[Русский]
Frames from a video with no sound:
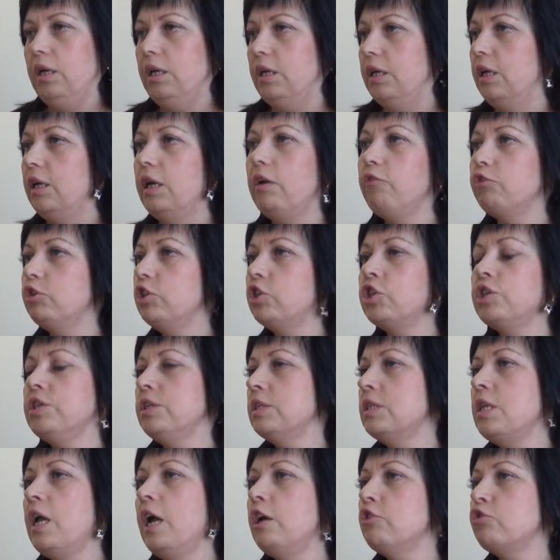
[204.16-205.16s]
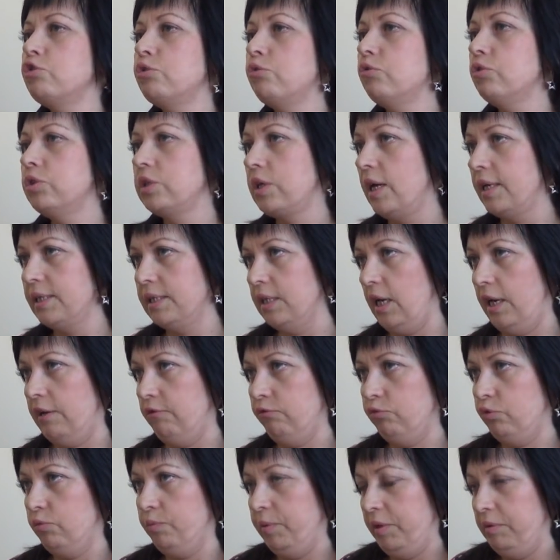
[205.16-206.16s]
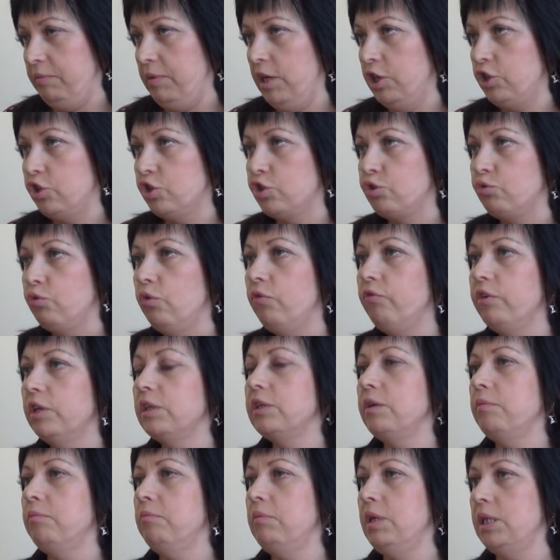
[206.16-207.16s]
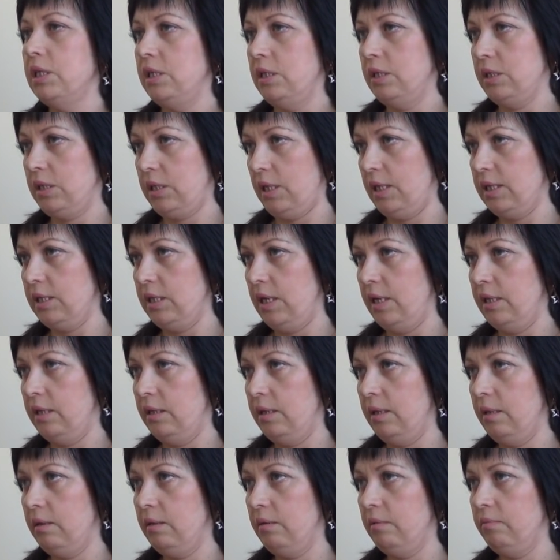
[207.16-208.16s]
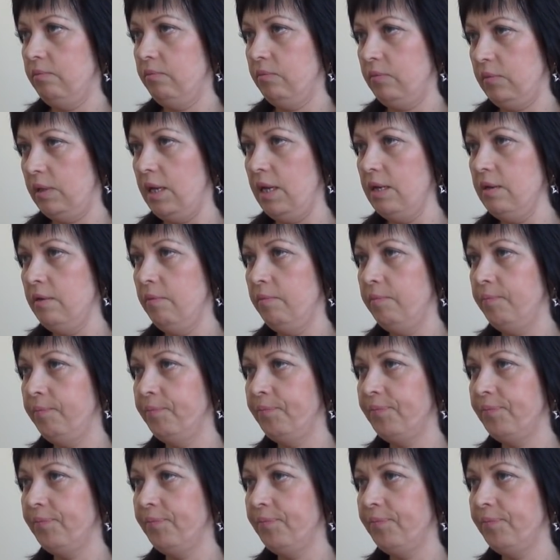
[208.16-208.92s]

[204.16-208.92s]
Я вот даже не знаю, что сказать. Вот понимаете, что в этом месте сказать. Да?